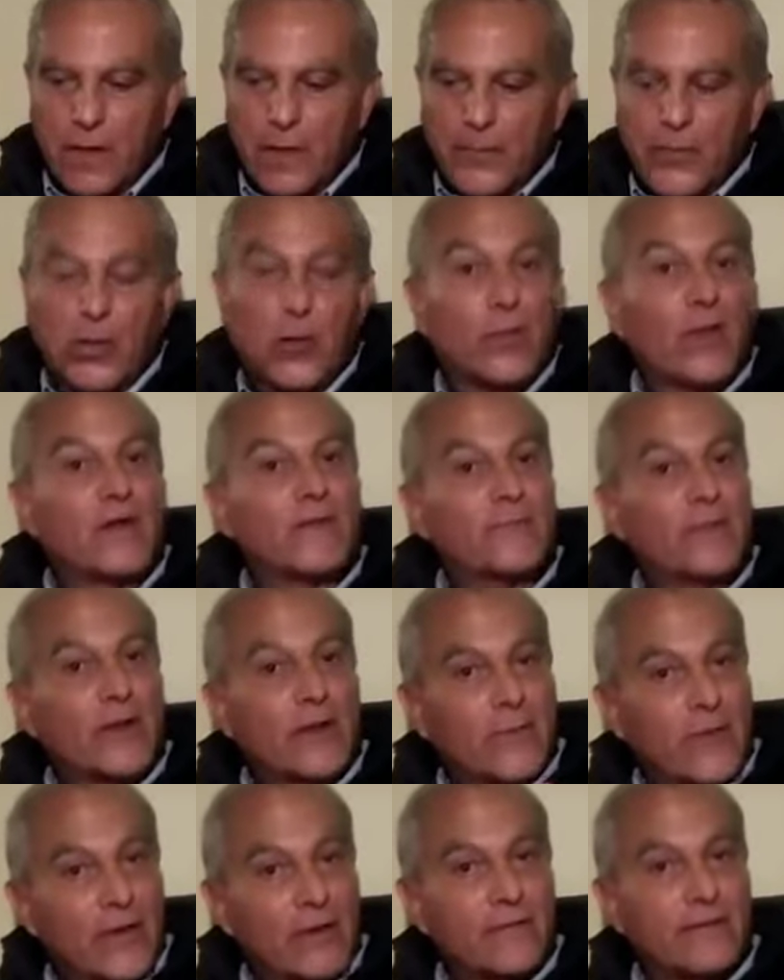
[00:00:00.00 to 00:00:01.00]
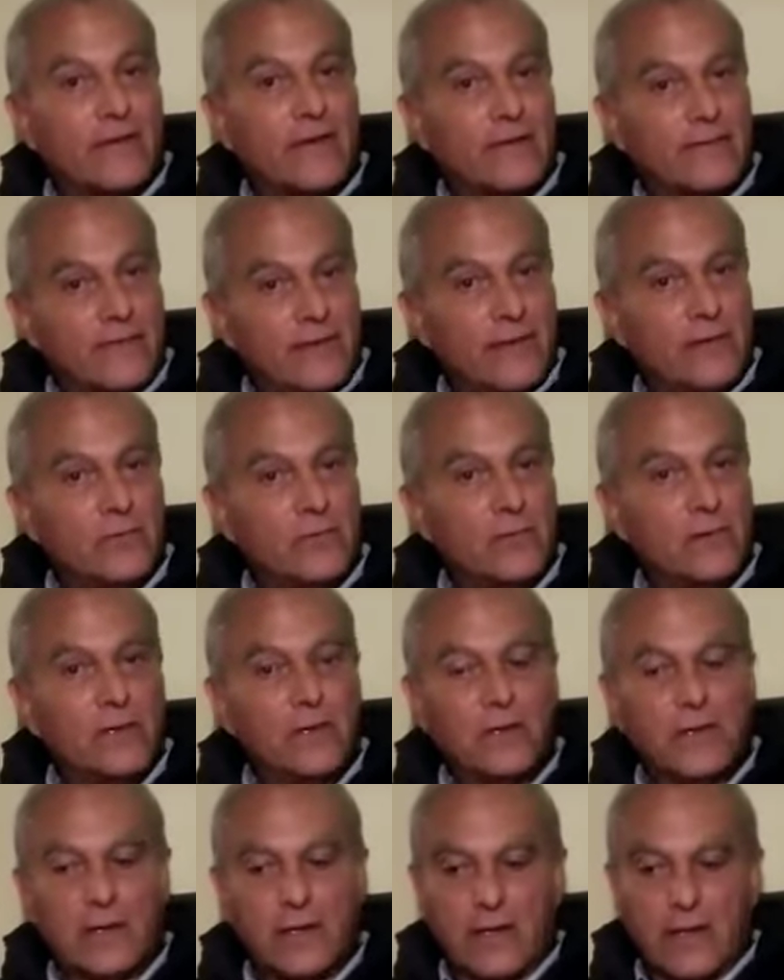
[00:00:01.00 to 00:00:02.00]
Pero más perversa ha sido
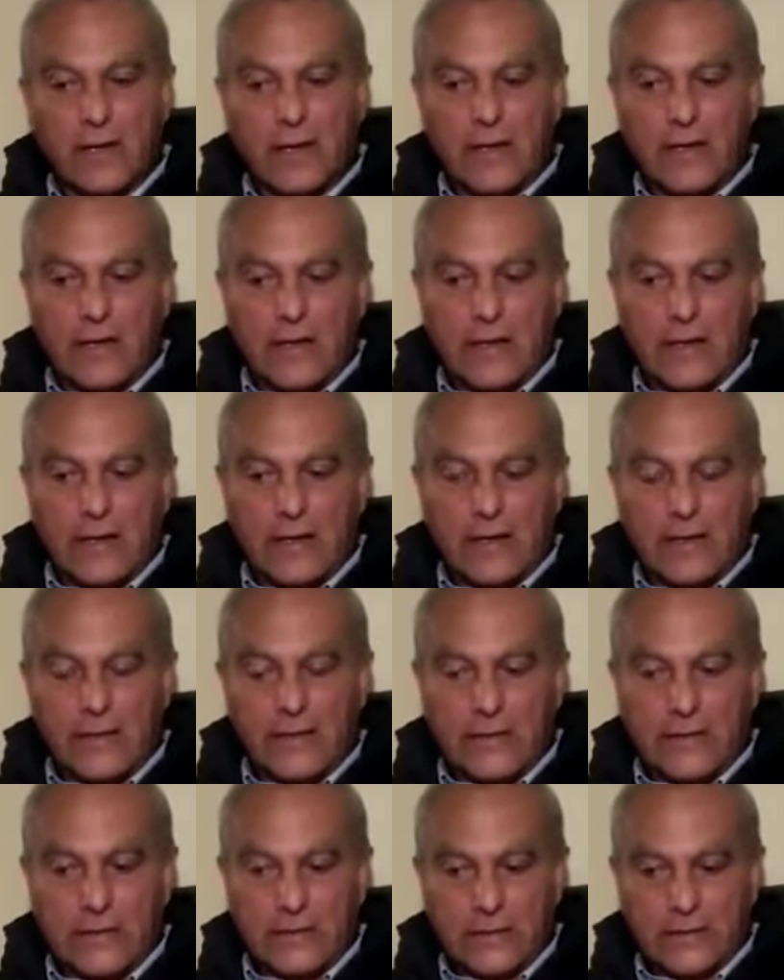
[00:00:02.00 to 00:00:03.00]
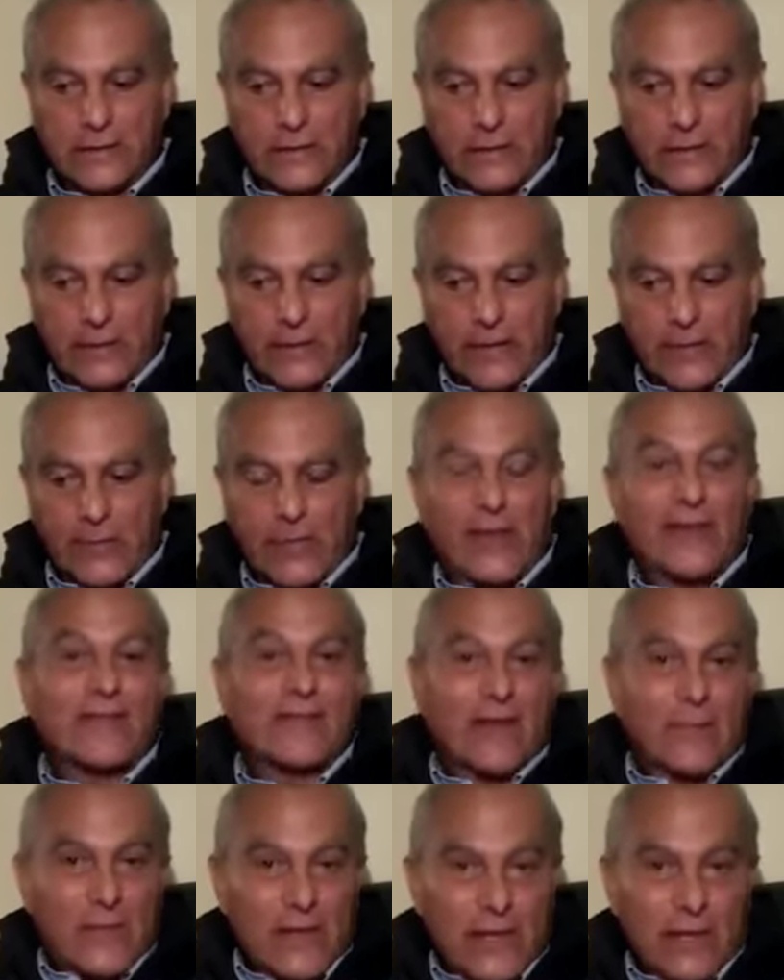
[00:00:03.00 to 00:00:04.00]
el
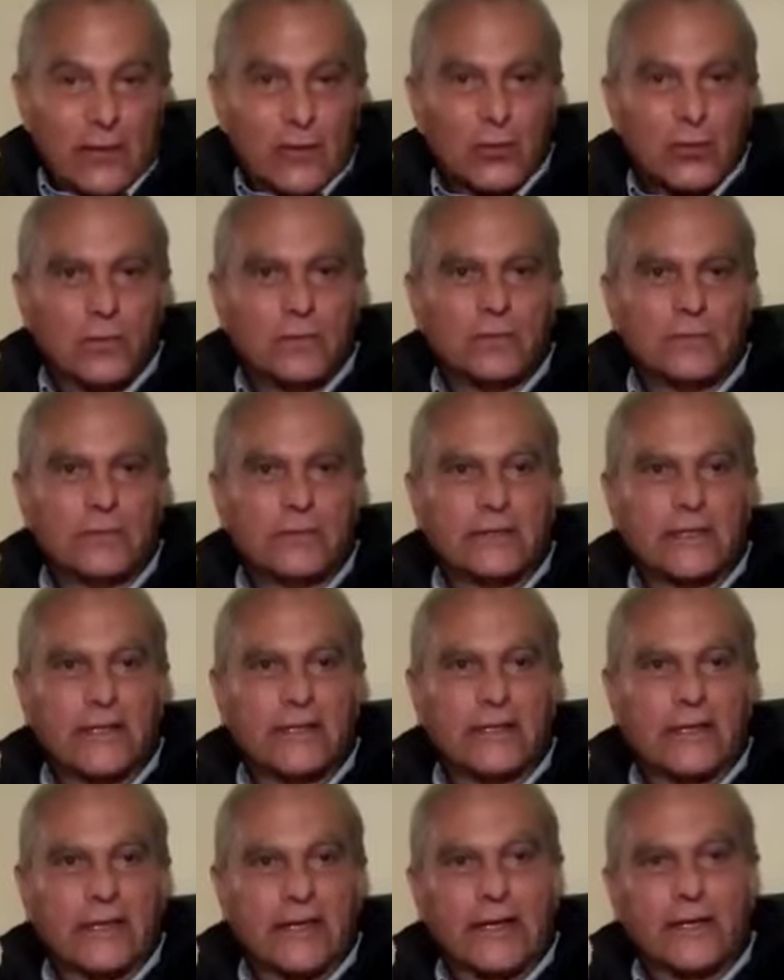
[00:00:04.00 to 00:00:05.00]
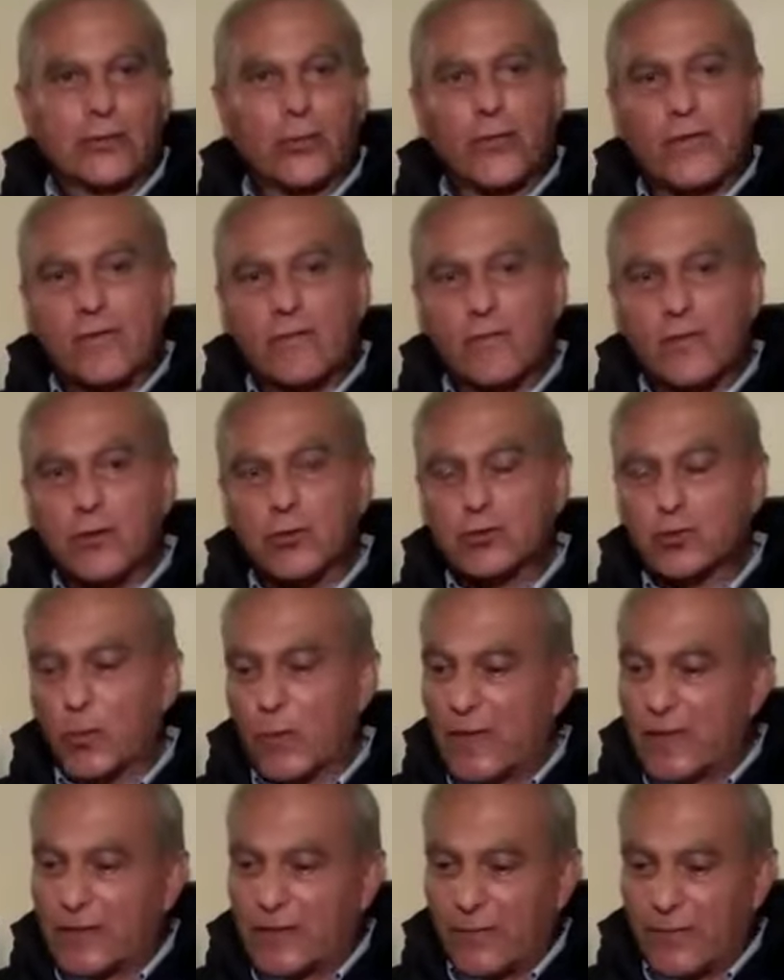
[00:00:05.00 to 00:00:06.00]
planteamiento del decreto
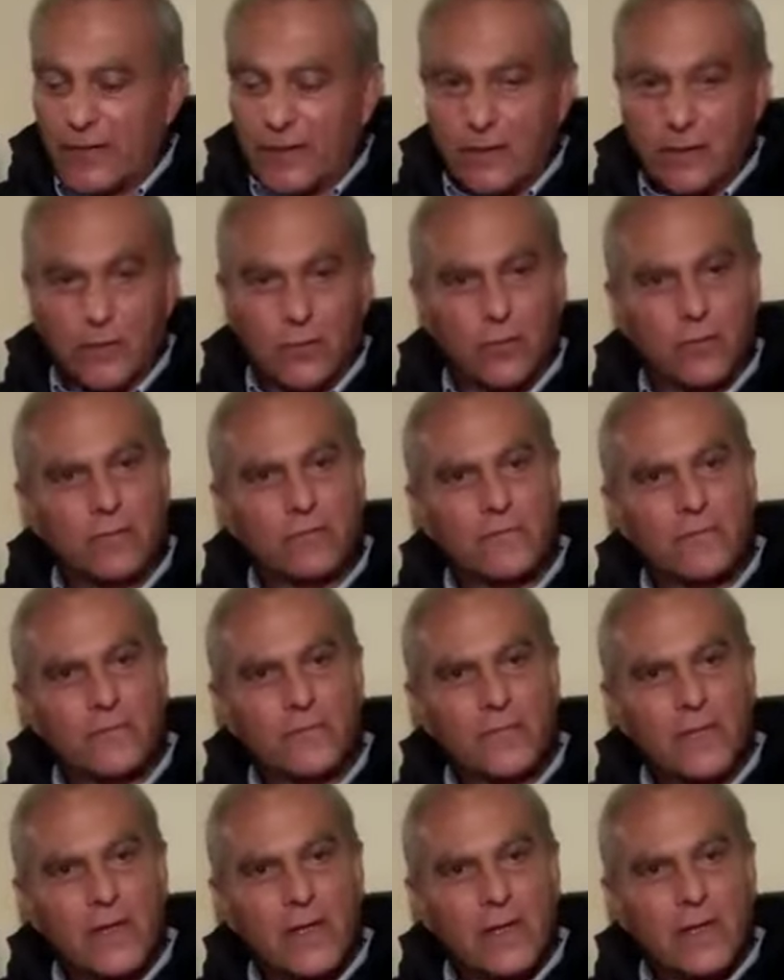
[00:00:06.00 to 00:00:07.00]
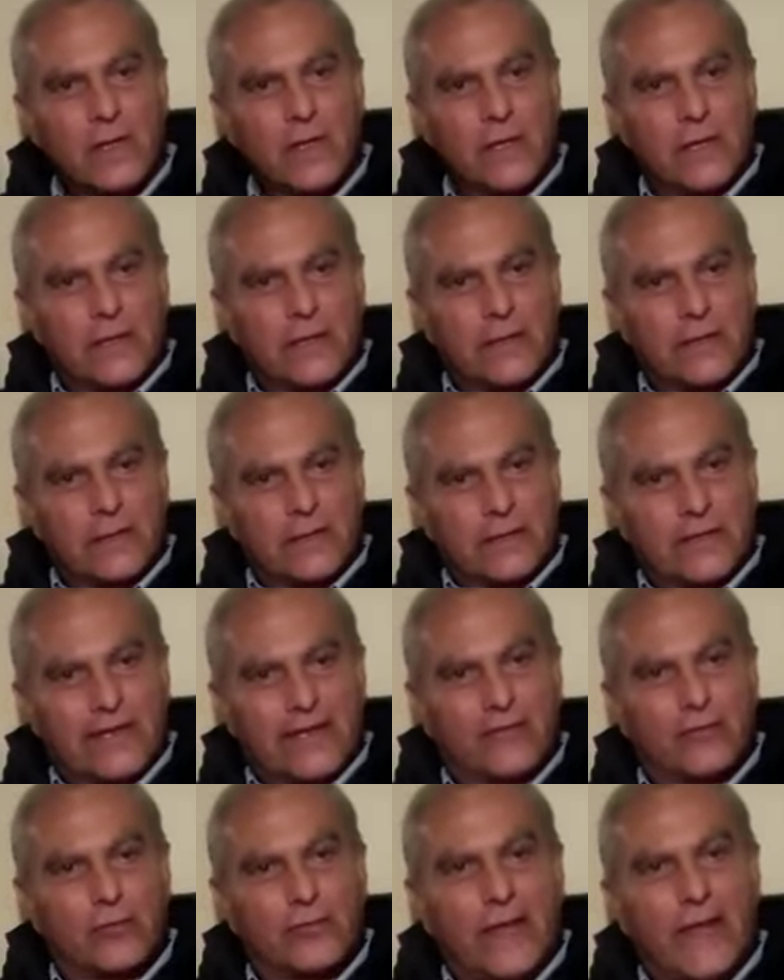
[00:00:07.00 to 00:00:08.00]
18-2022, eh, que
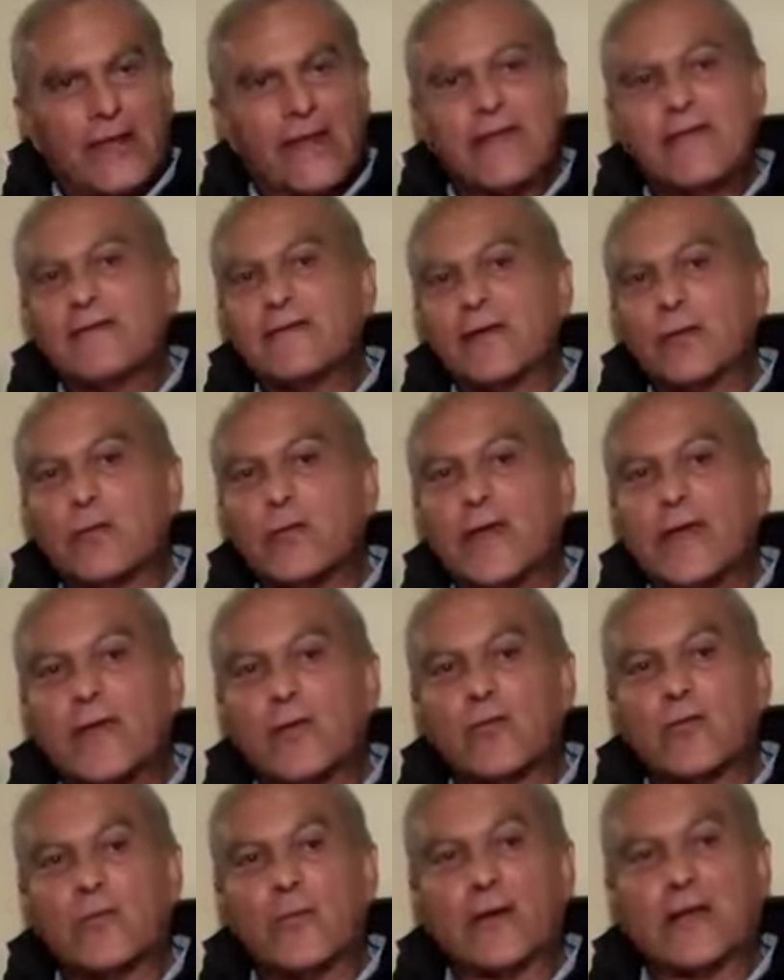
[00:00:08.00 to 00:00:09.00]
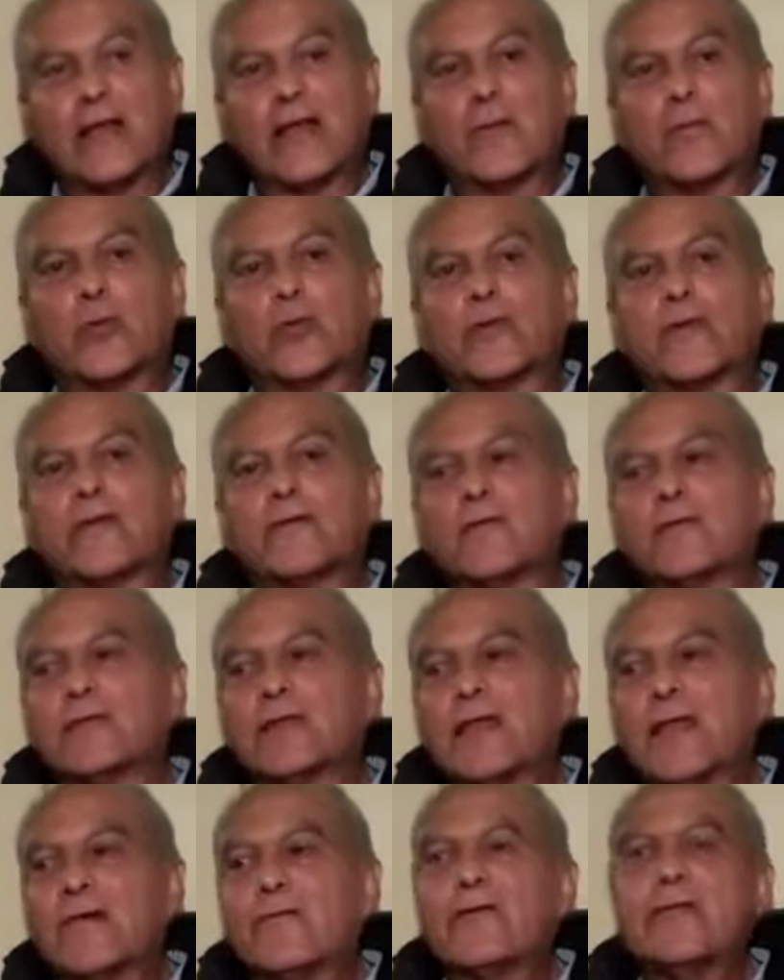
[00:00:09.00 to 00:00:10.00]
es una ley, según ellos, para la protección
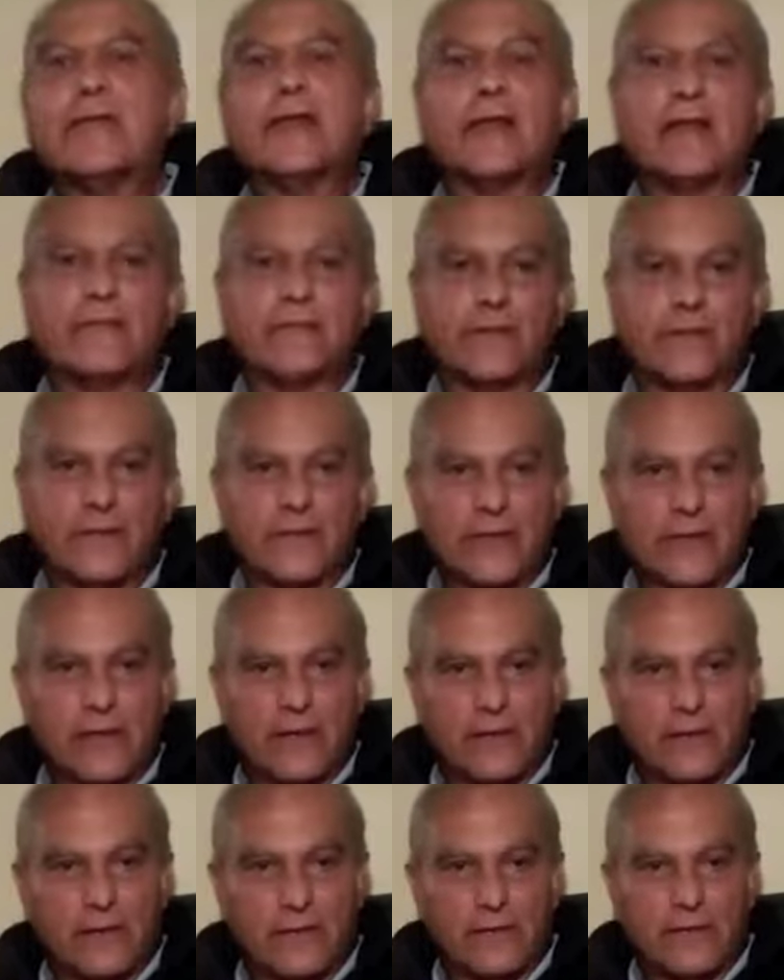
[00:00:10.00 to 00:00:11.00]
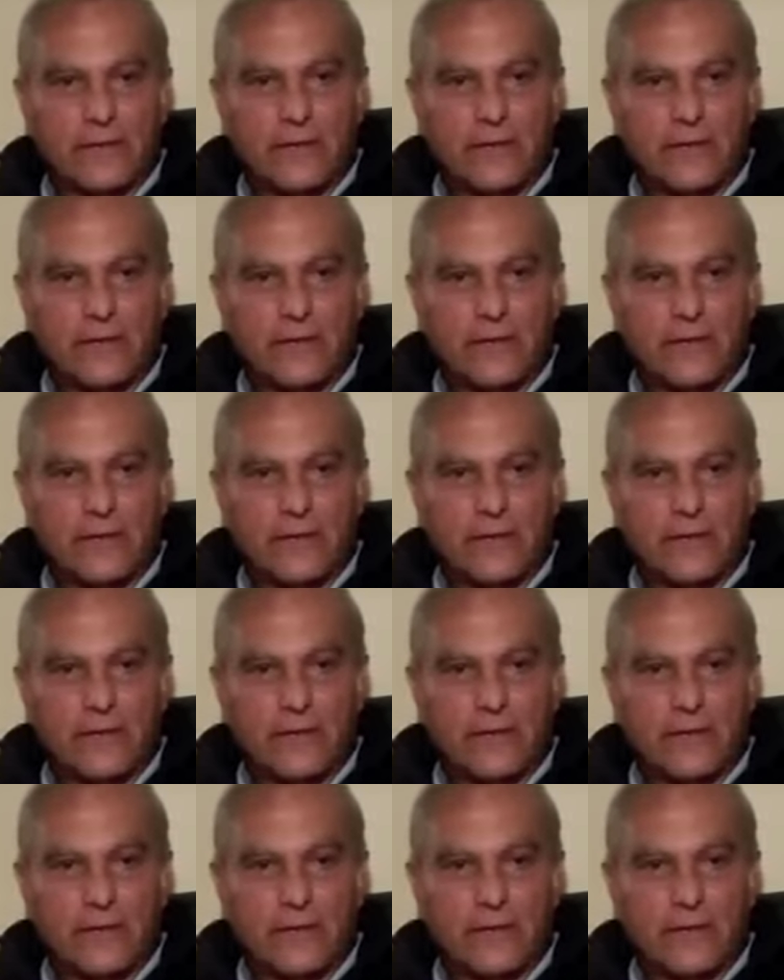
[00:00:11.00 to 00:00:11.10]
de la vida y la familia